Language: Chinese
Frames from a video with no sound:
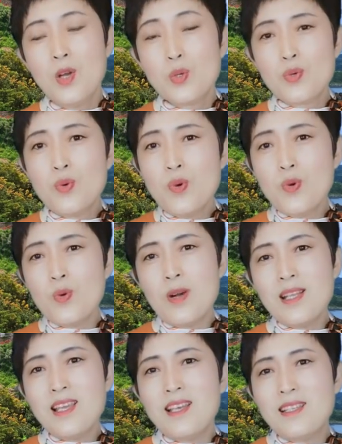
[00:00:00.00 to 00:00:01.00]
如
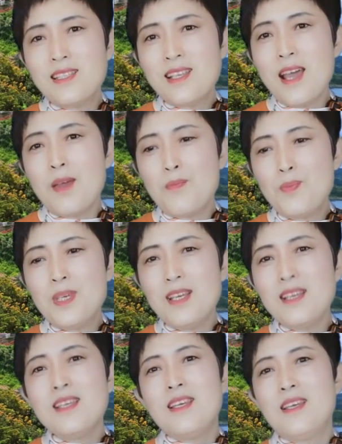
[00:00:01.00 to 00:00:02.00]
果你再
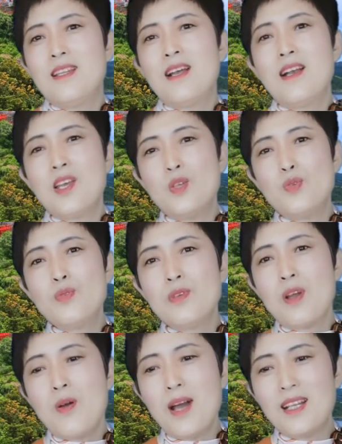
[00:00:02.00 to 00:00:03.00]
逼你的邻居
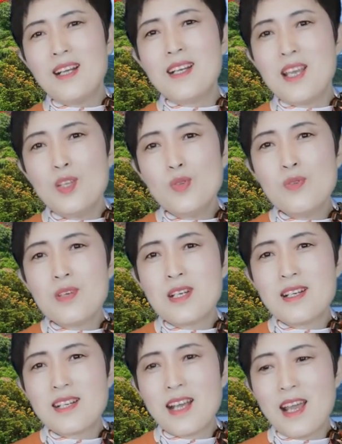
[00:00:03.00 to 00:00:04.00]
的话，他邻居
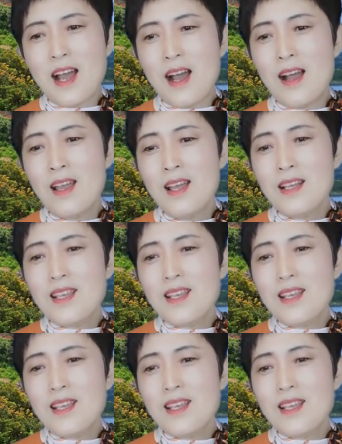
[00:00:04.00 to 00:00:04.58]
是谁呀？